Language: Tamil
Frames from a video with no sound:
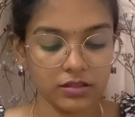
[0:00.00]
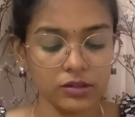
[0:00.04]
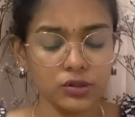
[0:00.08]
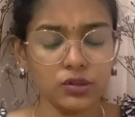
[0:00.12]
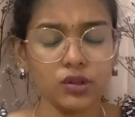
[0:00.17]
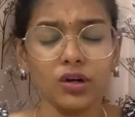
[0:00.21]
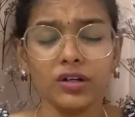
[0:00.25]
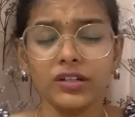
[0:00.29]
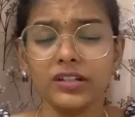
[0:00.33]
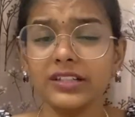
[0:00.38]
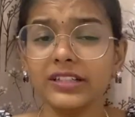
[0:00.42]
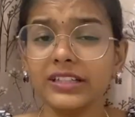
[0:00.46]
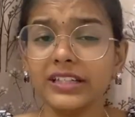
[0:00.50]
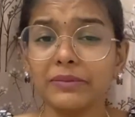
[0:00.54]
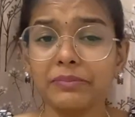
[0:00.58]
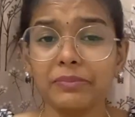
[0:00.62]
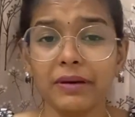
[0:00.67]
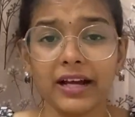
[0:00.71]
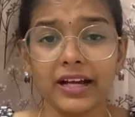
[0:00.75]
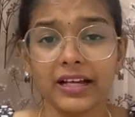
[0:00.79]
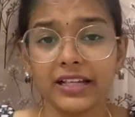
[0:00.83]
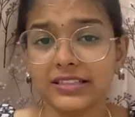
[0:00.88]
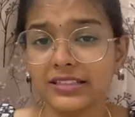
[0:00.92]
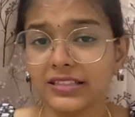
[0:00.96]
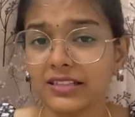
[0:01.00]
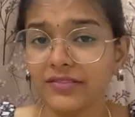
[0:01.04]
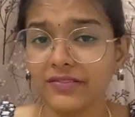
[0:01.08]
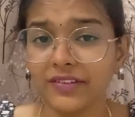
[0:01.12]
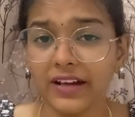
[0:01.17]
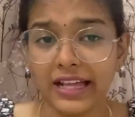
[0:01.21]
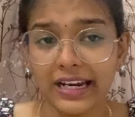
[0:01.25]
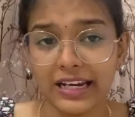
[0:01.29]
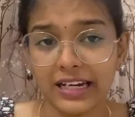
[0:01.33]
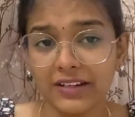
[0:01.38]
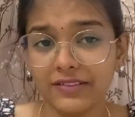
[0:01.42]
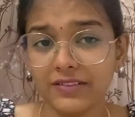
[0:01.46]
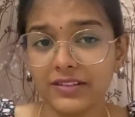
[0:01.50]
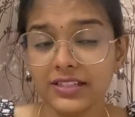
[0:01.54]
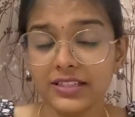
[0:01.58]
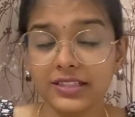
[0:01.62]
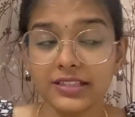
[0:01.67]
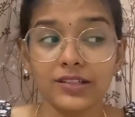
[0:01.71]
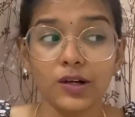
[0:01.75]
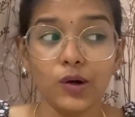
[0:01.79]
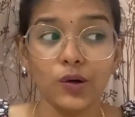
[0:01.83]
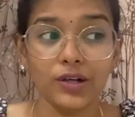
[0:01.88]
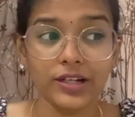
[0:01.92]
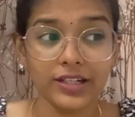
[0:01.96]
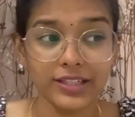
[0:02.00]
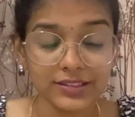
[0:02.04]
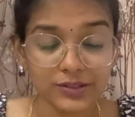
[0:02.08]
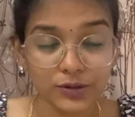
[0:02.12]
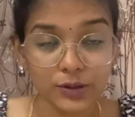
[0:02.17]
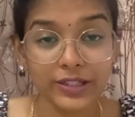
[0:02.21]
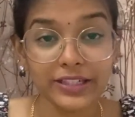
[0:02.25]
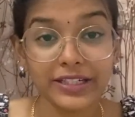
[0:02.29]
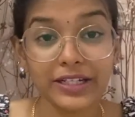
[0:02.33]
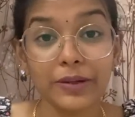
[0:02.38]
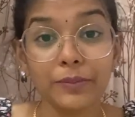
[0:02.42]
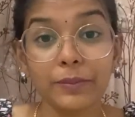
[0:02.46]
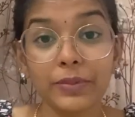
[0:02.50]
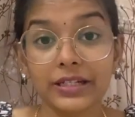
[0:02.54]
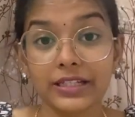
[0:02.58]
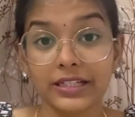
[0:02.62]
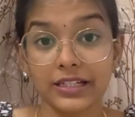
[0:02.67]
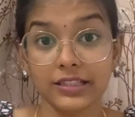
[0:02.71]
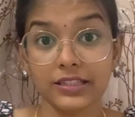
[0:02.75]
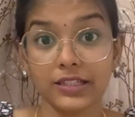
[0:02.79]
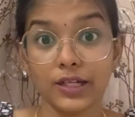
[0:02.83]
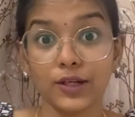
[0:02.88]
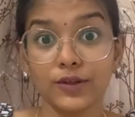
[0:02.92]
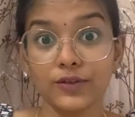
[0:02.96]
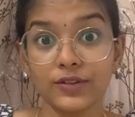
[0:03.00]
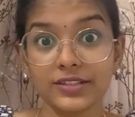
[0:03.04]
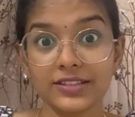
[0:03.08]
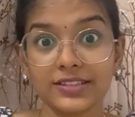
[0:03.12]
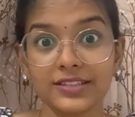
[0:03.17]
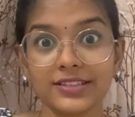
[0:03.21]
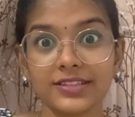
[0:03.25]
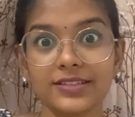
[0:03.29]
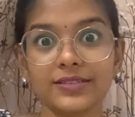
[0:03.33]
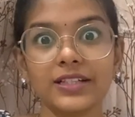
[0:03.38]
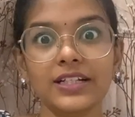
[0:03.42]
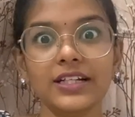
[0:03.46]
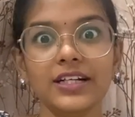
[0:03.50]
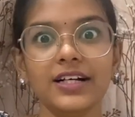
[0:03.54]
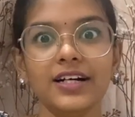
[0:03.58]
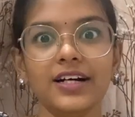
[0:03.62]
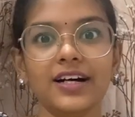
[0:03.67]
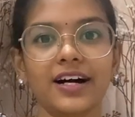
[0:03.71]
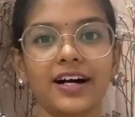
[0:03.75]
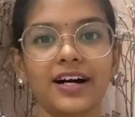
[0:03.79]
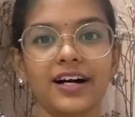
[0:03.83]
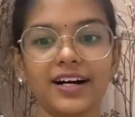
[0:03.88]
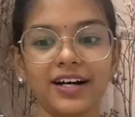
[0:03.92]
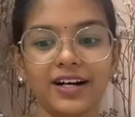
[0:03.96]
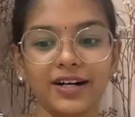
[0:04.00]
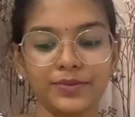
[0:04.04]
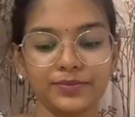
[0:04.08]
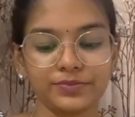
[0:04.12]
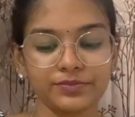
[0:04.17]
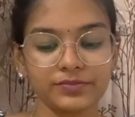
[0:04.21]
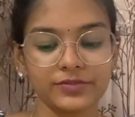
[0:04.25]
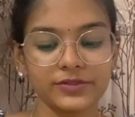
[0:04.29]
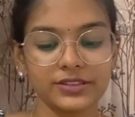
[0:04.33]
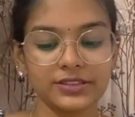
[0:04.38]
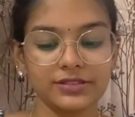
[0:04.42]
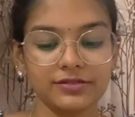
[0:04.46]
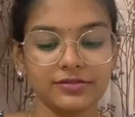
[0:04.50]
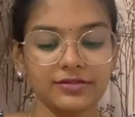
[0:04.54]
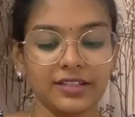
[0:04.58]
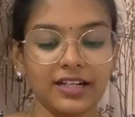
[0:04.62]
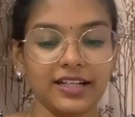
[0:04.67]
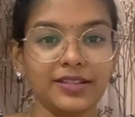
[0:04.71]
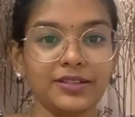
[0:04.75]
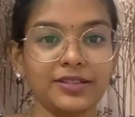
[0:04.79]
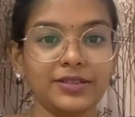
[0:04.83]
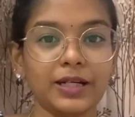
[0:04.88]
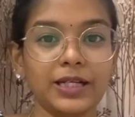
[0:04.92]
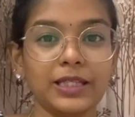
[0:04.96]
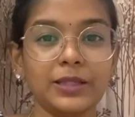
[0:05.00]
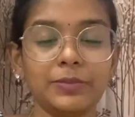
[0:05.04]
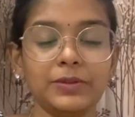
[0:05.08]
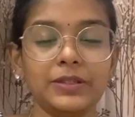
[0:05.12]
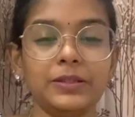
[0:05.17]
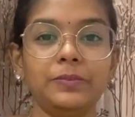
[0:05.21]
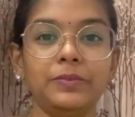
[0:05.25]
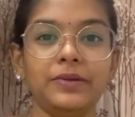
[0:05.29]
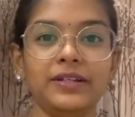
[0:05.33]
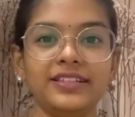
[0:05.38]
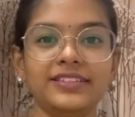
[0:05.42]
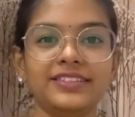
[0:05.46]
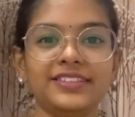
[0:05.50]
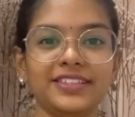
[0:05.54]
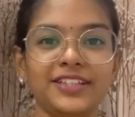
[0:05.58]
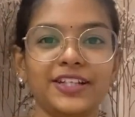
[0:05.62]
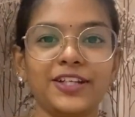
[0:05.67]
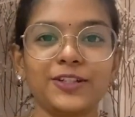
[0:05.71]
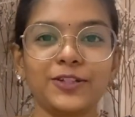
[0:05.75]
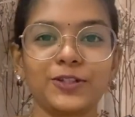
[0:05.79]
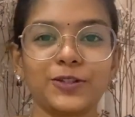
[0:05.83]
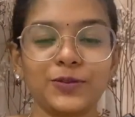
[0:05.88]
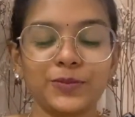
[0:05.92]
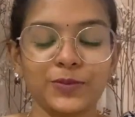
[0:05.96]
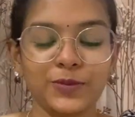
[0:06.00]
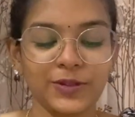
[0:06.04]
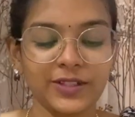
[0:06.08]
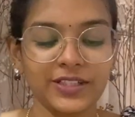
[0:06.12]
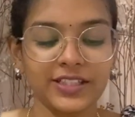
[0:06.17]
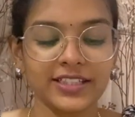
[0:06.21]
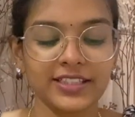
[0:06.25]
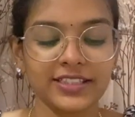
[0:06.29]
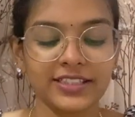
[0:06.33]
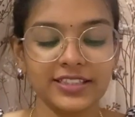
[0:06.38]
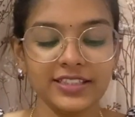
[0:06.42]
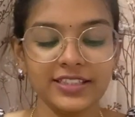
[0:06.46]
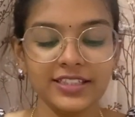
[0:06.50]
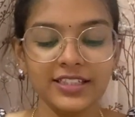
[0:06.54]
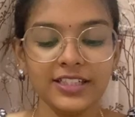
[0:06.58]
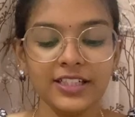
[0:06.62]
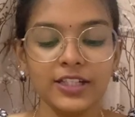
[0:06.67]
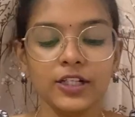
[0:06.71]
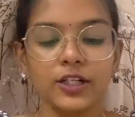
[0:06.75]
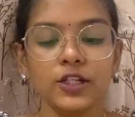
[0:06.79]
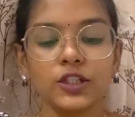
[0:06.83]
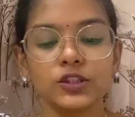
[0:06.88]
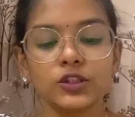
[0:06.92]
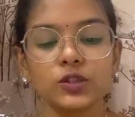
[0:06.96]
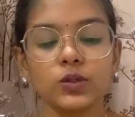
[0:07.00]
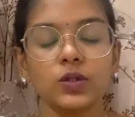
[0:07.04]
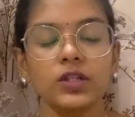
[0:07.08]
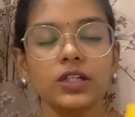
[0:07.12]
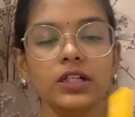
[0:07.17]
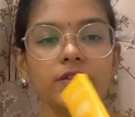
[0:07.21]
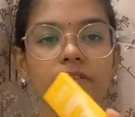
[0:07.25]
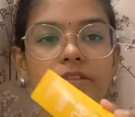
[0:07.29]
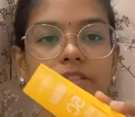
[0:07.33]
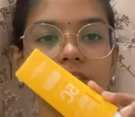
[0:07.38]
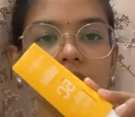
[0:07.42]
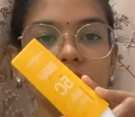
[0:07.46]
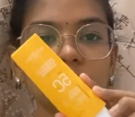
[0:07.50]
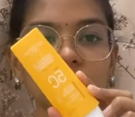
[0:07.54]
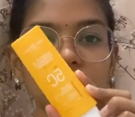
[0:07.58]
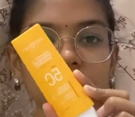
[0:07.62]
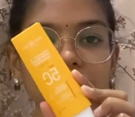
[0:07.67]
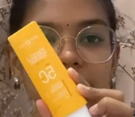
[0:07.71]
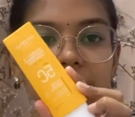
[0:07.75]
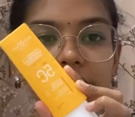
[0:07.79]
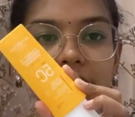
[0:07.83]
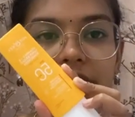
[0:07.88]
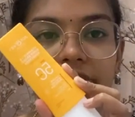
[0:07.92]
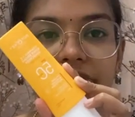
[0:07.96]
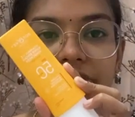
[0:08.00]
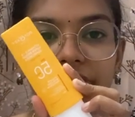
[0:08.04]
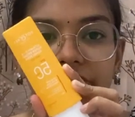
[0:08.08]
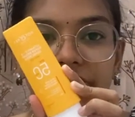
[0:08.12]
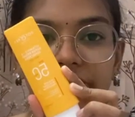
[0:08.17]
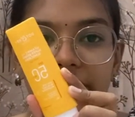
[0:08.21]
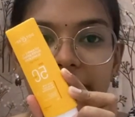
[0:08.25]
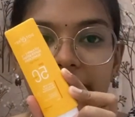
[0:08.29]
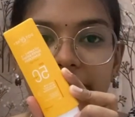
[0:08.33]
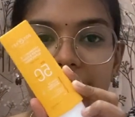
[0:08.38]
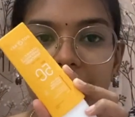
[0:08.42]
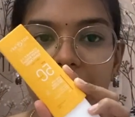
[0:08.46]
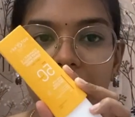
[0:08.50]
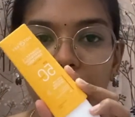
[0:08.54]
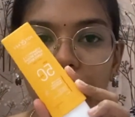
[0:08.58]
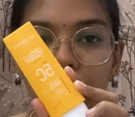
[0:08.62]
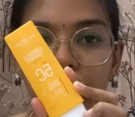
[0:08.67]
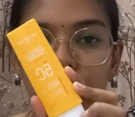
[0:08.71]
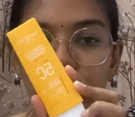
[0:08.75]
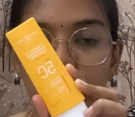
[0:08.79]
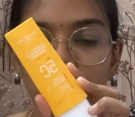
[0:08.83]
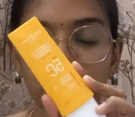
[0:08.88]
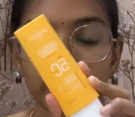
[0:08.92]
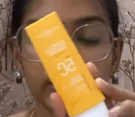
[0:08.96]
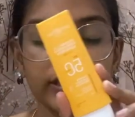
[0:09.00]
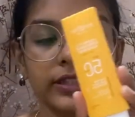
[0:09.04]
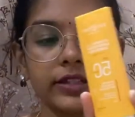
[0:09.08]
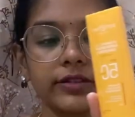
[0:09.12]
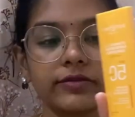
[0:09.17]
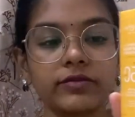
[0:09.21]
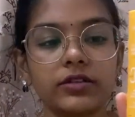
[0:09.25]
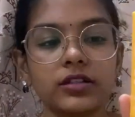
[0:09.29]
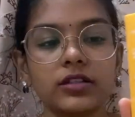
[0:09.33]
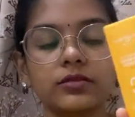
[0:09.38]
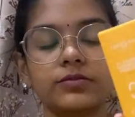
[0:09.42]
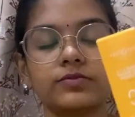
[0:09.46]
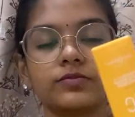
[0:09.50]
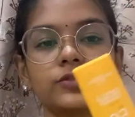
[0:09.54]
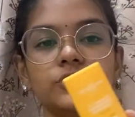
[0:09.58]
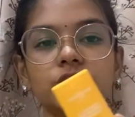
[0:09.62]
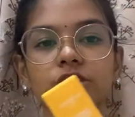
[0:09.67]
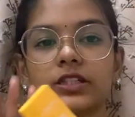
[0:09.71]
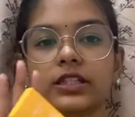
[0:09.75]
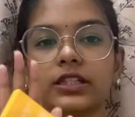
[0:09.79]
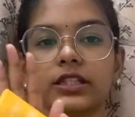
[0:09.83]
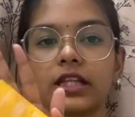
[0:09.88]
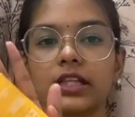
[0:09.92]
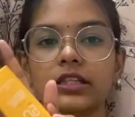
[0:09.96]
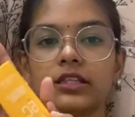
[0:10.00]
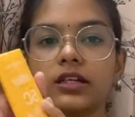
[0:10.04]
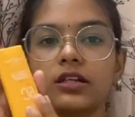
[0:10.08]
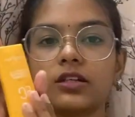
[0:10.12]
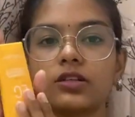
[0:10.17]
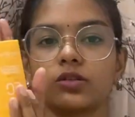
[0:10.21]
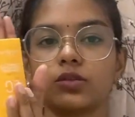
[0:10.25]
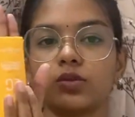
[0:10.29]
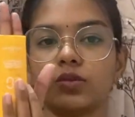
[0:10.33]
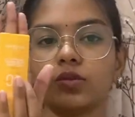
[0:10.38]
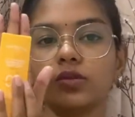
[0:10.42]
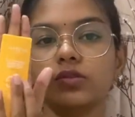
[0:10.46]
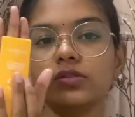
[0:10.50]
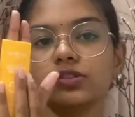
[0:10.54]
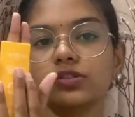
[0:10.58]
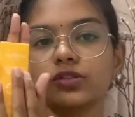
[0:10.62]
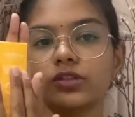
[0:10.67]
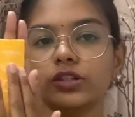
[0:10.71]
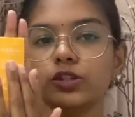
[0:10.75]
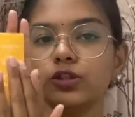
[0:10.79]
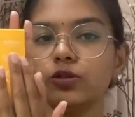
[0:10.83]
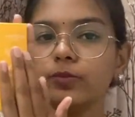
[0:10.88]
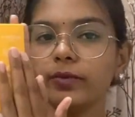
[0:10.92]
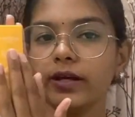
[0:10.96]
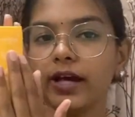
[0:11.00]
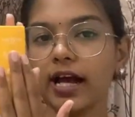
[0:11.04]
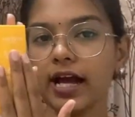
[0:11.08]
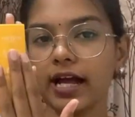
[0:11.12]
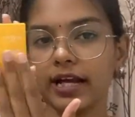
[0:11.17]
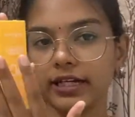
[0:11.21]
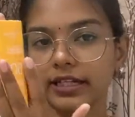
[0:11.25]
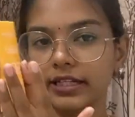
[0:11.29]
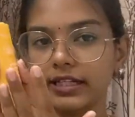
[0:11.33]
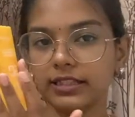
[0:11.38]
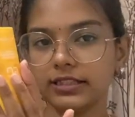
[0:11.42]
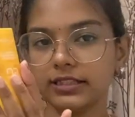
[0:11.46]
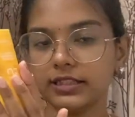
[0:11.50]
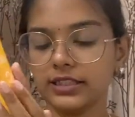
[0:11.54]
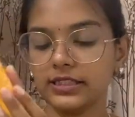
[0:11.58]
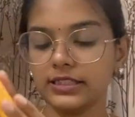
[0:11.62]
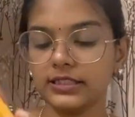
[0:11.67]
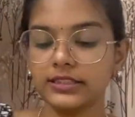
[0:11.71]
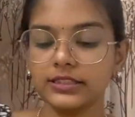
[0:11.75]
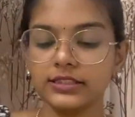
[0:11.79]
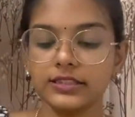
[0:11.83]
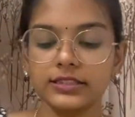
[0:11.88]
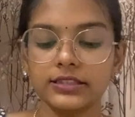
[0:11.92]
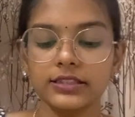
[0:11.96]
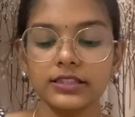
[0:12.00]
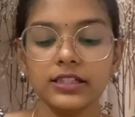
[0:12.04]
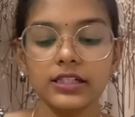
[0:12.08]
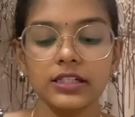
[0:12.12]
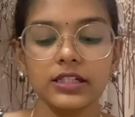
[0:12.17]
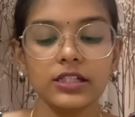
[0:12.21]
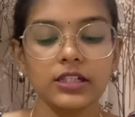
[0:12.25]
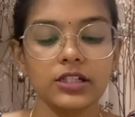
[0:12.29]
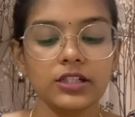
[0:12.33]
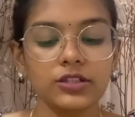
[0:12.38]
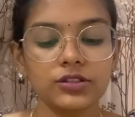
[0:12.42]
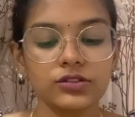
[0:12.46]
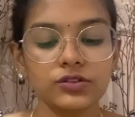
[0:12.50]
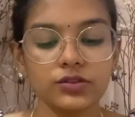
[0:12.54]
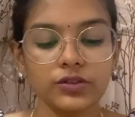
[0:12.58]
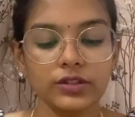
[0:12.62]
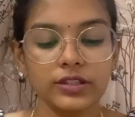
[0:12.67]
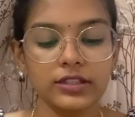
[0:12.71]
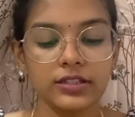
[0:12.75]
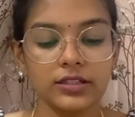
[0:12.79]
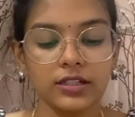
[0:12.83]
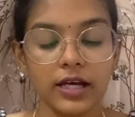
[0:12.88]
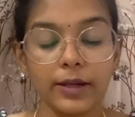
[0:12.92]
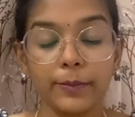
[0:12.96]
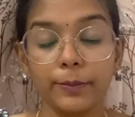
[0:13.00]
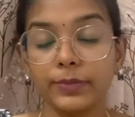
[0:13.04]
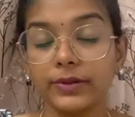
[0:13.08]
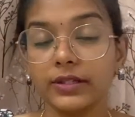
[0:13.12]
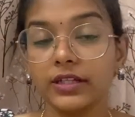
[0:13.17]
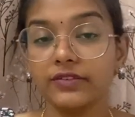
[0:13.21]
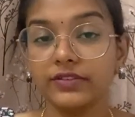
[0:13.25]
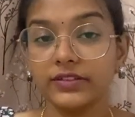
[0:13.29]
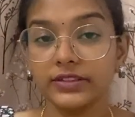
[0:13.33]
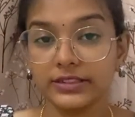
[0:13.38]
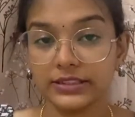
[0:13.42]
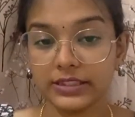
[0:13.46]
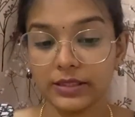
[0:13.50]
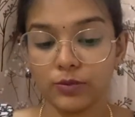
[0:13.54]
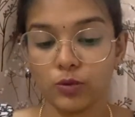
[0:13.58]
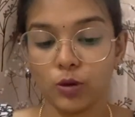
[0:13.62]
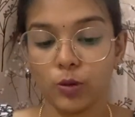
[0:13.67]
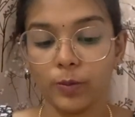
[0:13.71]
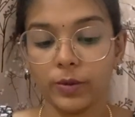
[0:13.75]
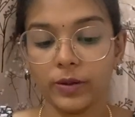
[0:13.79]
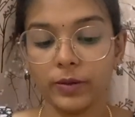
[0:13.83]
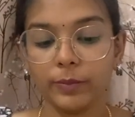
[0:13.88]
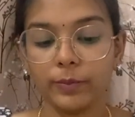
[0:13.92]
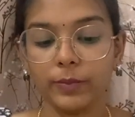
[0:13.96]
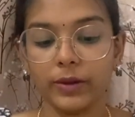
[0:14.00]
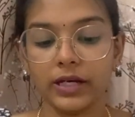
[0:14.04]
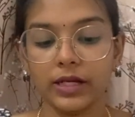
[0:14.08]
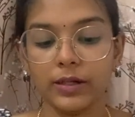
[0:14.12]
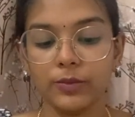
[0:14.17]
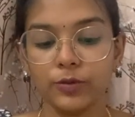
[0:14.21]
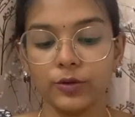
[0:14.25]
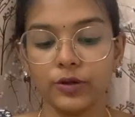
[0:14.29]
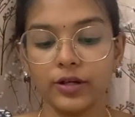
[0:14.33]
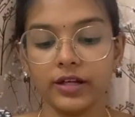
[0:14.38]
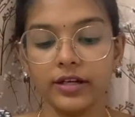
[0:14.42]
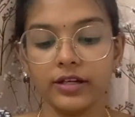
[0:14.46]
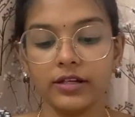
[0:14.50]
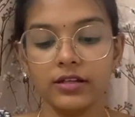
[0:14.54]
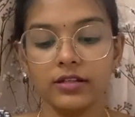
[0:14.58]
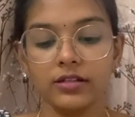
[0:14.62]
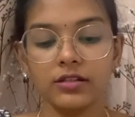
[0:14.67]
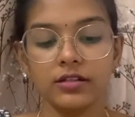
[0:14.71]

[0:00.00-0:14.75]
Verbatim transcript: டாட் அண்ட் கீ பேக்கேஜில் வேறு லெவல் இருக்குது ஆல்ரெடி சொல்லிட்டேன் பட் இருந்தாலும் வந்து um, அது அதை பற்றி பேசிகிட்டே இருக்கணும் போல் இருக்குது ஸோ உள்ளே வந்து திறந்தீங்கன்னா ஃபிஃப்டி கிராம் ப்ராடக்ட் இவ்வளோ சின்னதாக தான் இருக்கும் ஸோ இதுவுமே ஹேண்டியாக தான் இருக்குது ஸோ இது நான் இப்போ தான் ஃபர்ஸ்ட் டைம் ஓப்பன் பண்ண போகிறேன்